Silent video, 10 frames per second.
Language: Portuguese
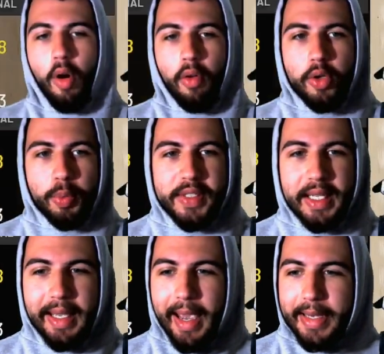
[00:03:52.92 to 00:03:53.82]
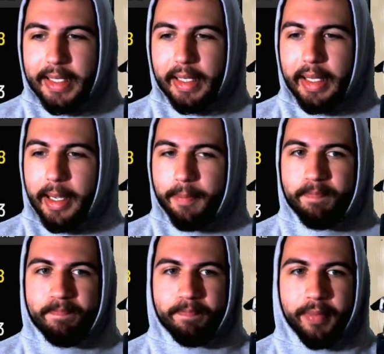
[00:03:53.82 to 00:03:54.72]
Bom, vamos pro Simcast aqui.
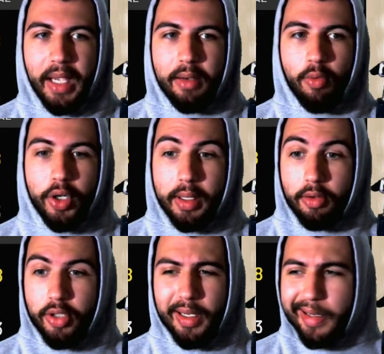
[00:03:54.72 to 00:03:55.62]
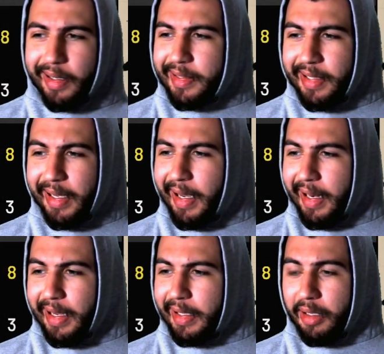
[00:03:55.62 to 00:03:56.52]
8 eu já, sem
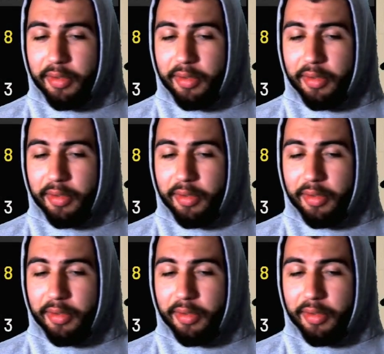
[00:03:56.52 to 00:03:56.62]
querer aqui,